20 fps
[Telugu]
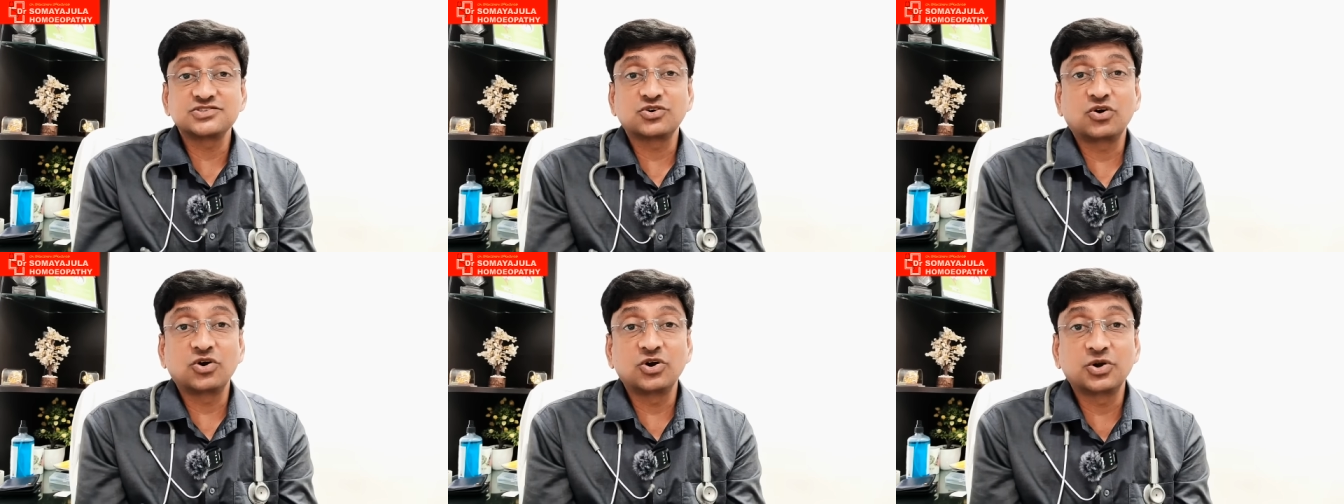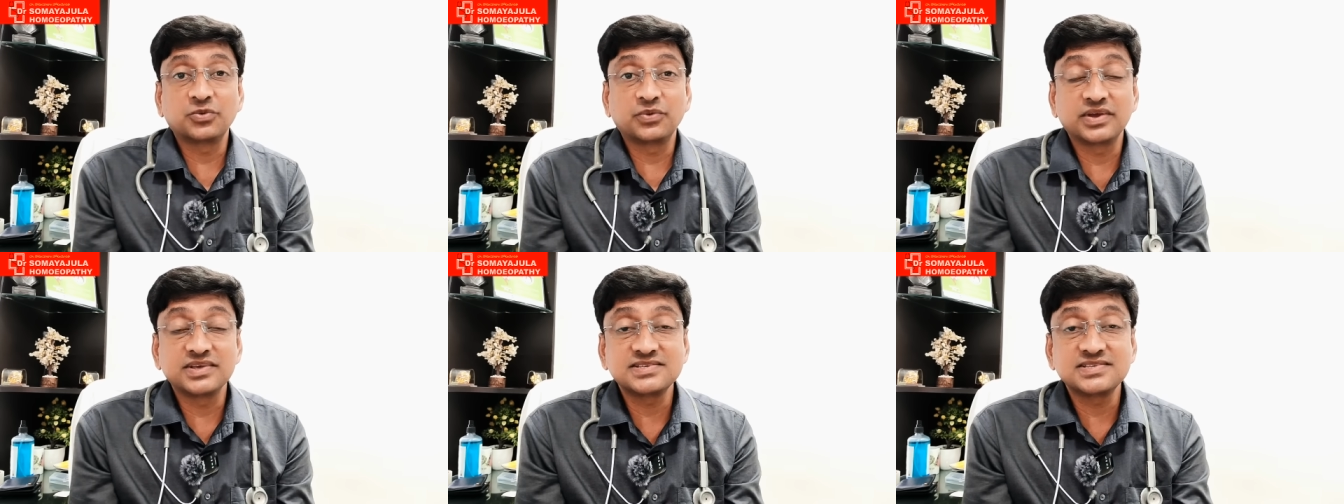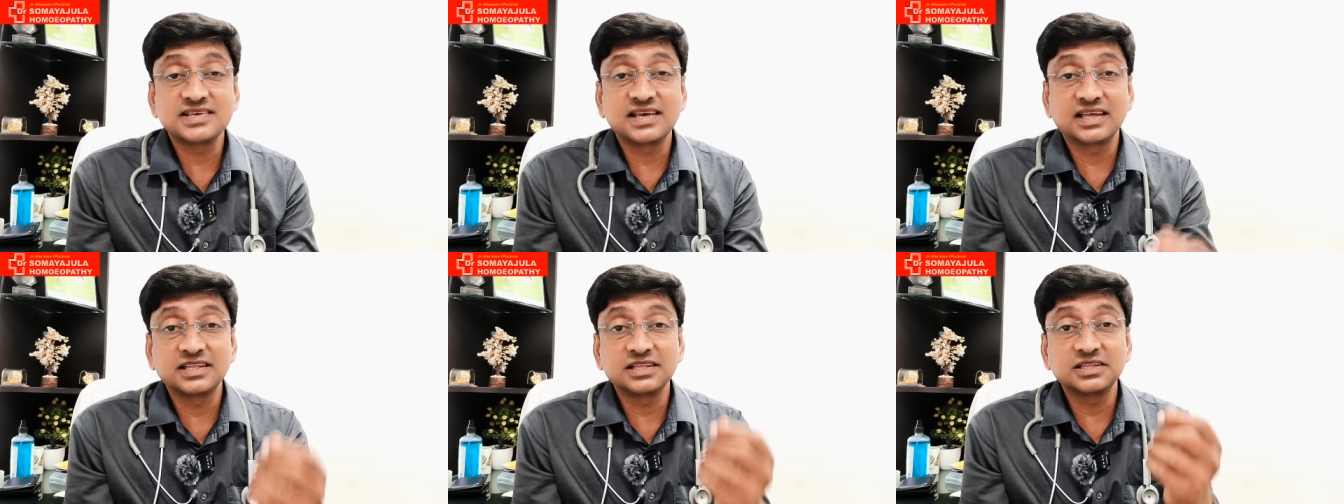సాల్ట్
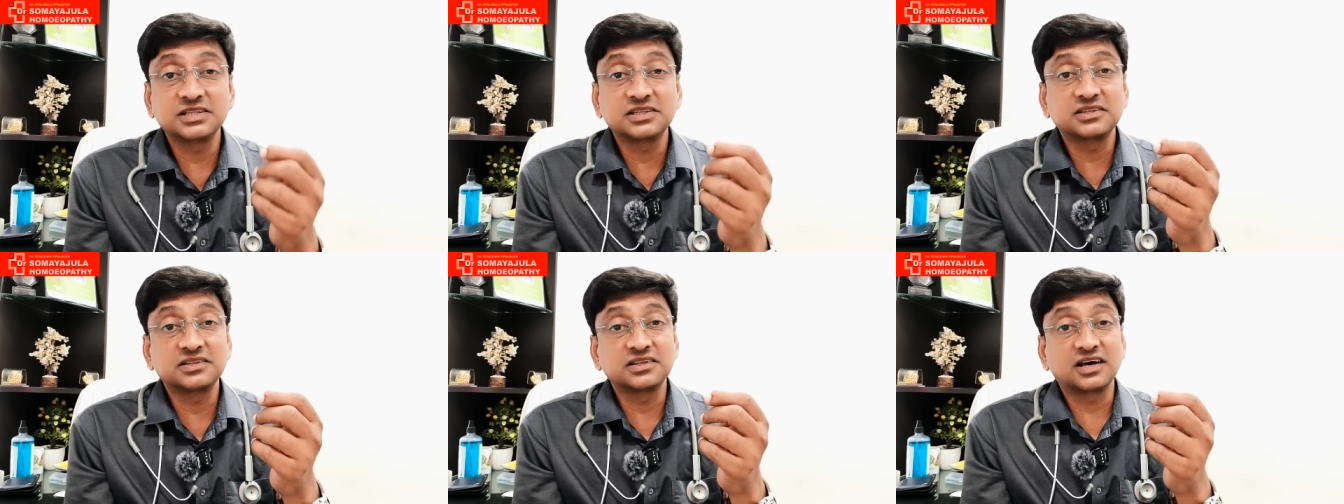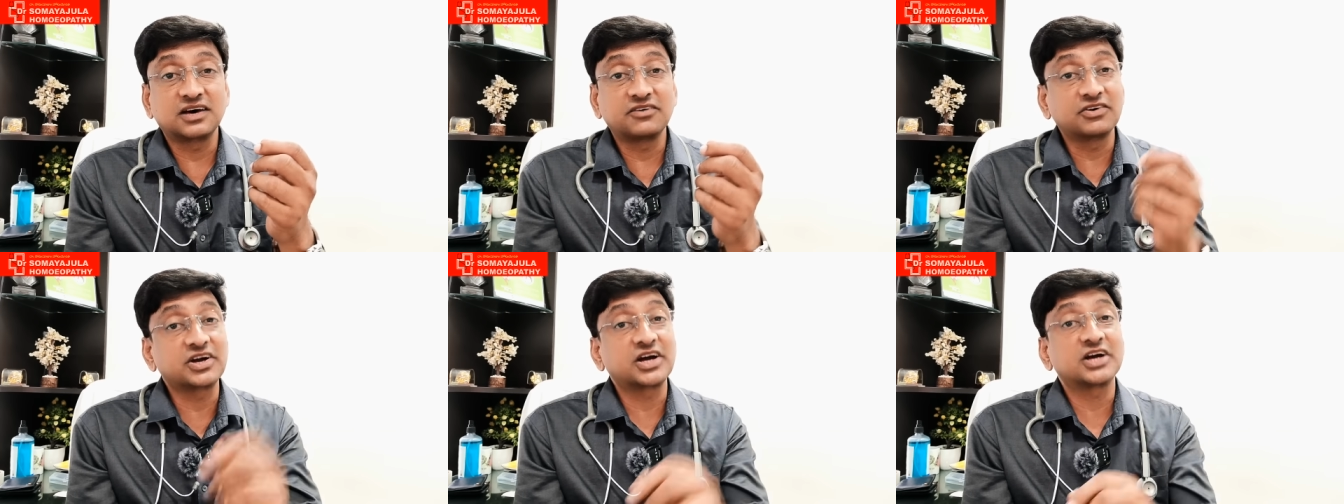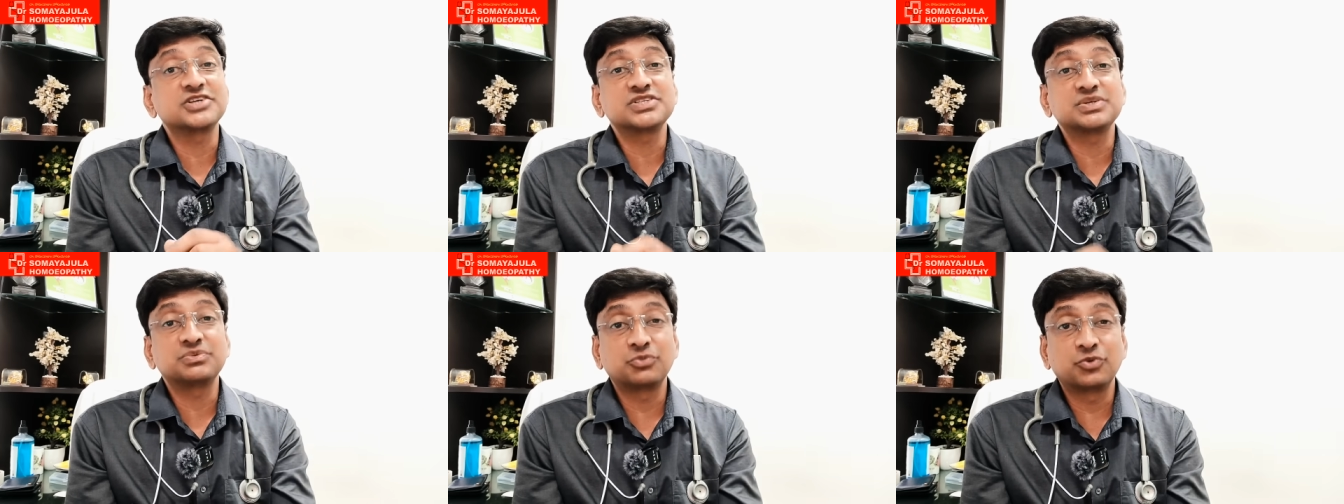వేసే అంత
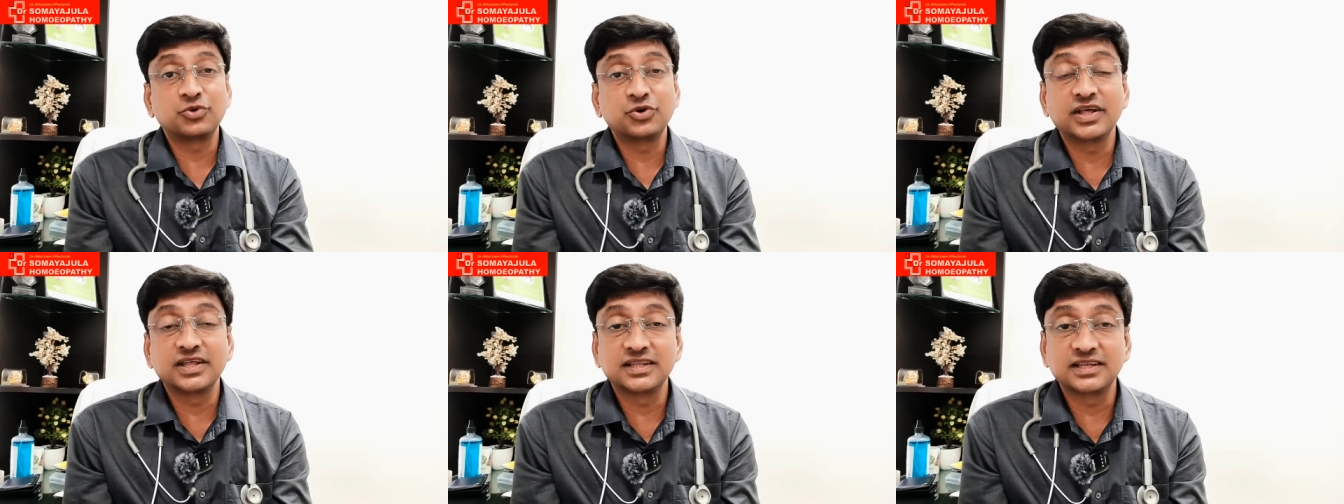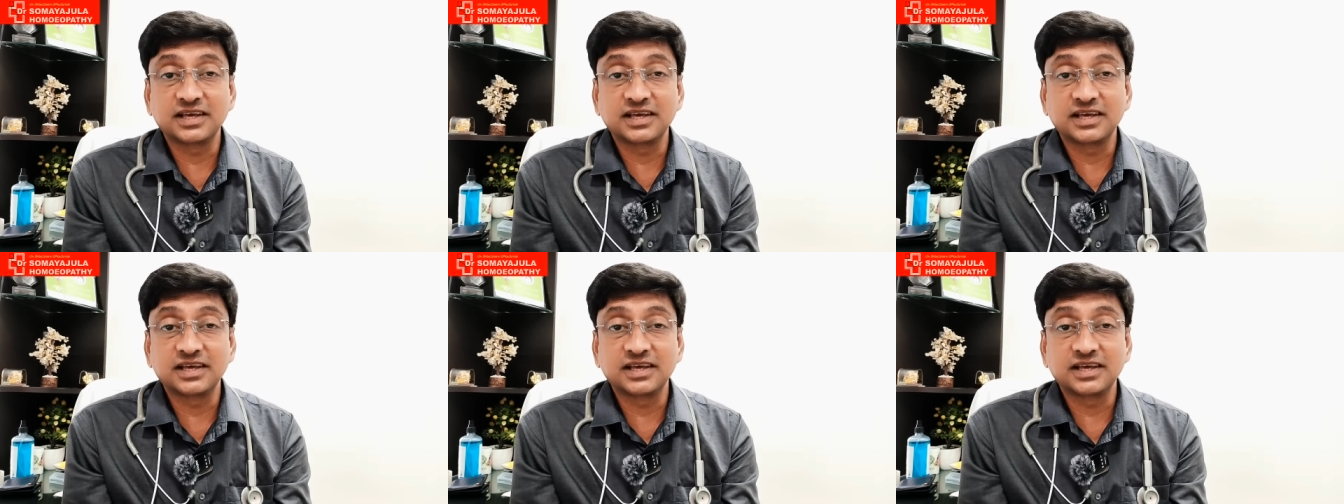అవకాశం ఉండేది